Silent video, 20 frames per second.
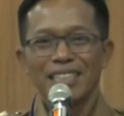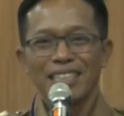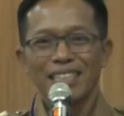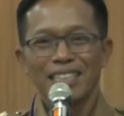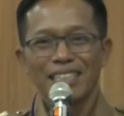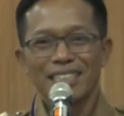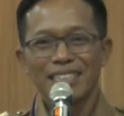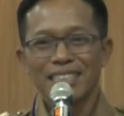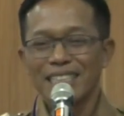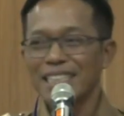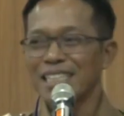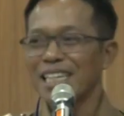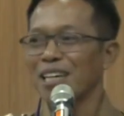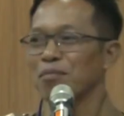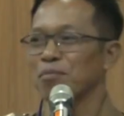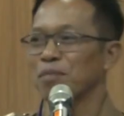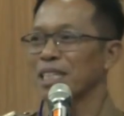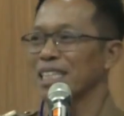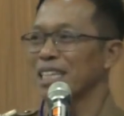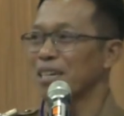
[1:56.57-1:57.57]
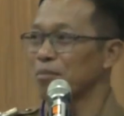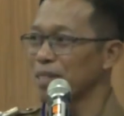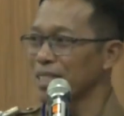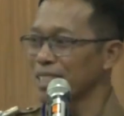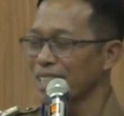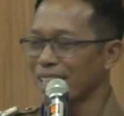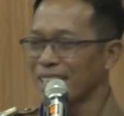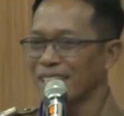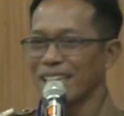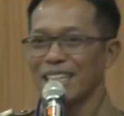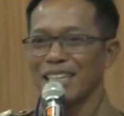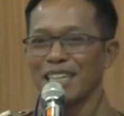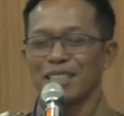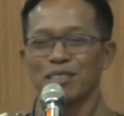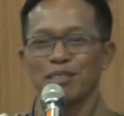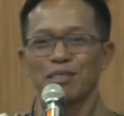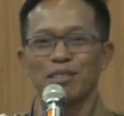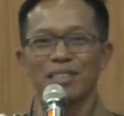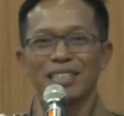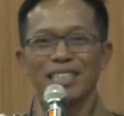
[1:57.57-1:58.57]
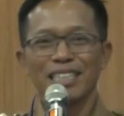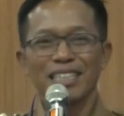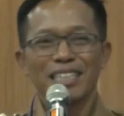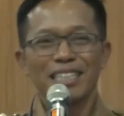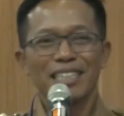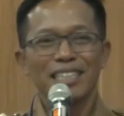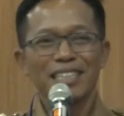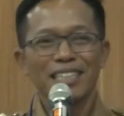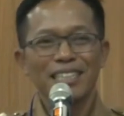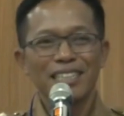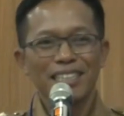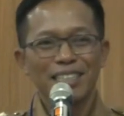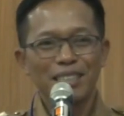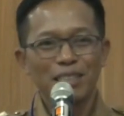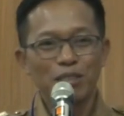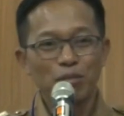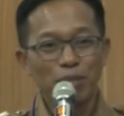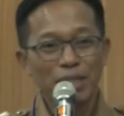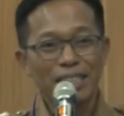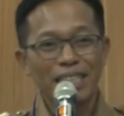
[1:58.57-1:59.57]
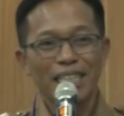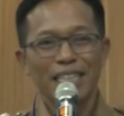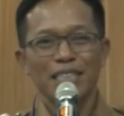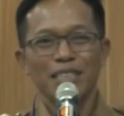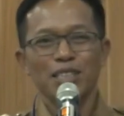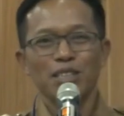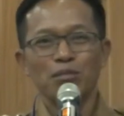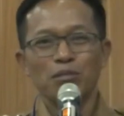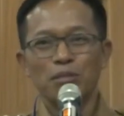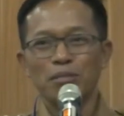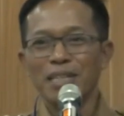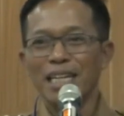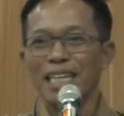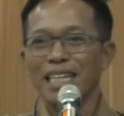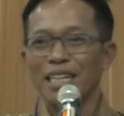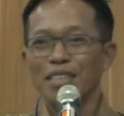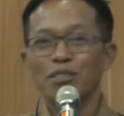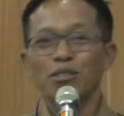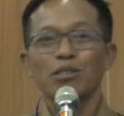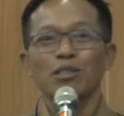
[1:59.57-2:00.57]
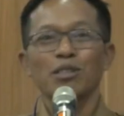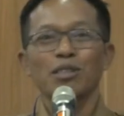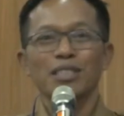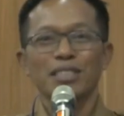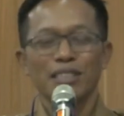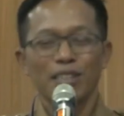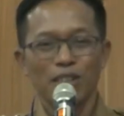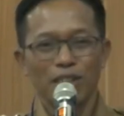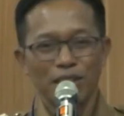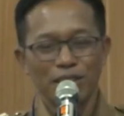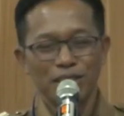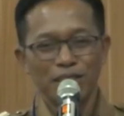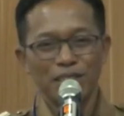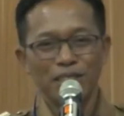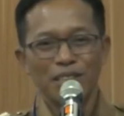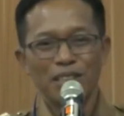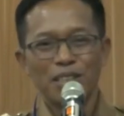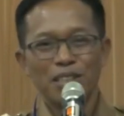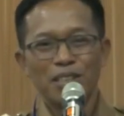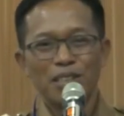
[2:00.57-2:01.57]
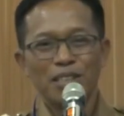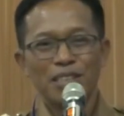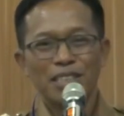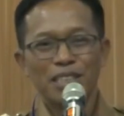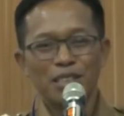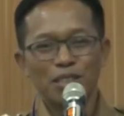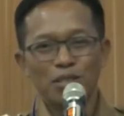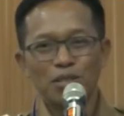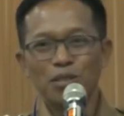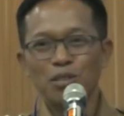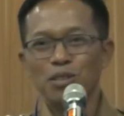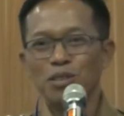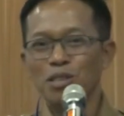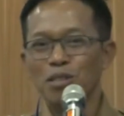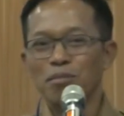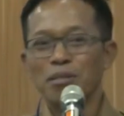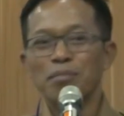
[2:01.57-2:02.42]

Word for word: eh, sidak pertama saya langsung ke Rumah Sakit Umum Daerah Sujono Selong tentu untuk